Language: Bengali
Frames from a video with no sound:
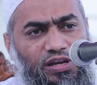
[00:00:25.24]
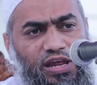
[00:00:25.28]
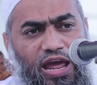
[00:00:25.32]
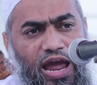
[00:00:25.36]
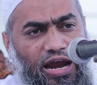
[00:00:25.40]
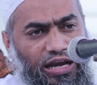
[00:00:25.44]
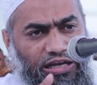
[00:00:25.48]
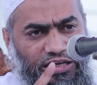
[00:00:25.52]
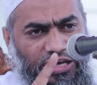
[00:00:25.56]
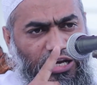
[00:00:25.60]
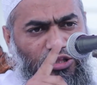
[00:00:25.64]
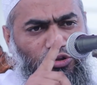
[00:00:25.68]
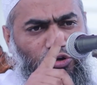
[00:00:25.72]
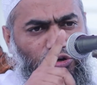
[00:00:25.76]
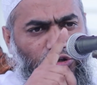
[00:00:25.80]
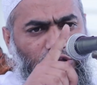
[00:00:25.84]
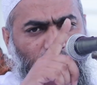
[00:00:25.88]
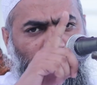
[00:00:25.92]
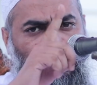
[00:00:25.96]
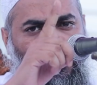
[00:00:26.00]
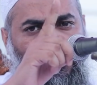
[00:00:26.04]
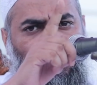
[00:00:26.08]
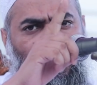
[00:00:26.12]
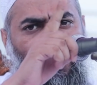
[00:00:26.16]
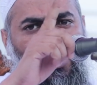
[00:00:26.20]
ফিটি একটা দৌড়
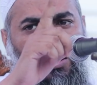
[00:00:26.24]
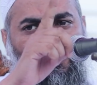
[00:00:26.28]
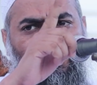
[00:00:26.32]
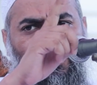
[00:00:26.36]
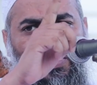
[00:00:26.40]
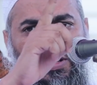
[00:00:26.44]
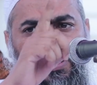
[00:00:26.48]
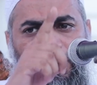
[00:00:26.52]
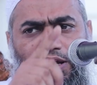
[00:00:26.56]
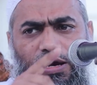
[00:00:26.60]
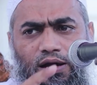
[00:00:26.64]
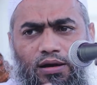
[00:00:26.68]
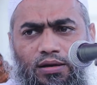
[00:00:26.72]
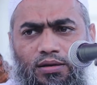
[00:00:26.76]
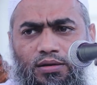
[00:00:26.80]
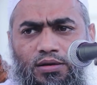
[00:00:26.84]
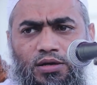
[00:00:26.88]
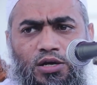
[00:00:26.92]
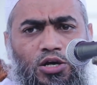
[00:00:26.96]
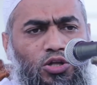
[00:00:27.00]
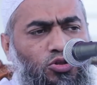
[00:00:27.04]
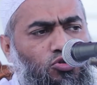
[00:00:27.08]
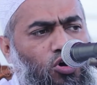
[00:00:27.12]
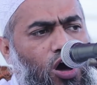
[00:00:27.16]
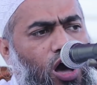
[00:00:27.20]
দিছে তফের লেগা
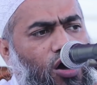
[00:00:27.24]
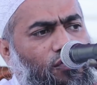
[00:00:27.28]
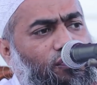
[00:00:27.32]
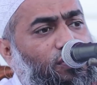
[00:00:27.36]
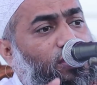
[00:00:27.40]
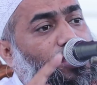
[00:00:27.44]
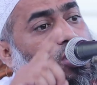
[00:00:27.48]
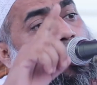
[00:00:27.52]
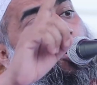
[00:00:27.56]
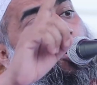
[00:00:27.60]
তফে